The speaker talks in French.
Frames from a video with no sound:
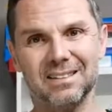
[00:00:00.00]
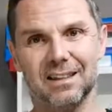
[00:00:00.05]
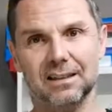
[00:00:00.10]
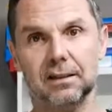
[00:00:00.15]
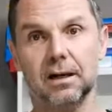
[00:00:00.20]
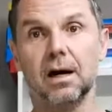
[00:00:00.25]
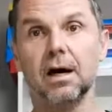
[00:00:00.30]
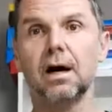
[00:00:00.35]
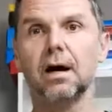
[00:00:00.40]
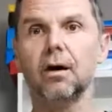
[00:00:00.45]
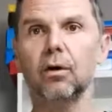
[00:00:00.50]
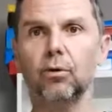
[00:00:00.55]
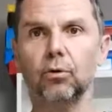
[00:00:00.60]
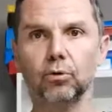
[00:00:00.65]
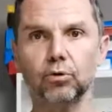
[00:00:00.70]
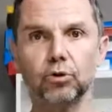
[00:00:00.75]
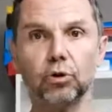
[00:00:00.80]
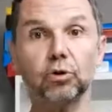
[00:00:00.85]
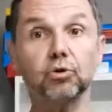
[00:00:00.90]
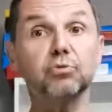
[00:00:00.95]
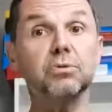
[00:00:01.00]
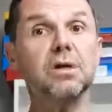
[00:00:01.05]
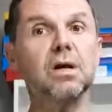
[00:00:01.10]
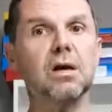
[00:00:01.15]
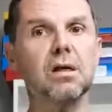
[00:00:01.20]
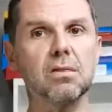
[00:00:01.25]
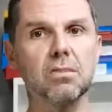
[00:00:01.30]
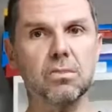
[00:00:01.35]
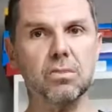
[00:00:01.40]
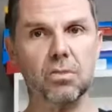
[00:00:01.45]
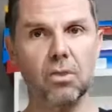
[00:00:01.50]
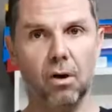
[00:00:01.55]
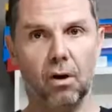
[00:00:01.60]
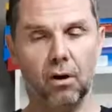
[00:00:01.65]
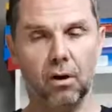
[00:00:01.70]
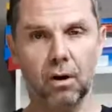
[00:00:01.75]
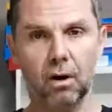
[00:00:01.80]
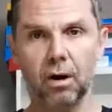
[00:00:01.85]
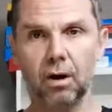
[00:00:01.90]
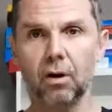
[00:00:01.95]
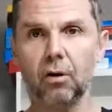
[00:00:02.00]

à Z. Aujourd'hui, non.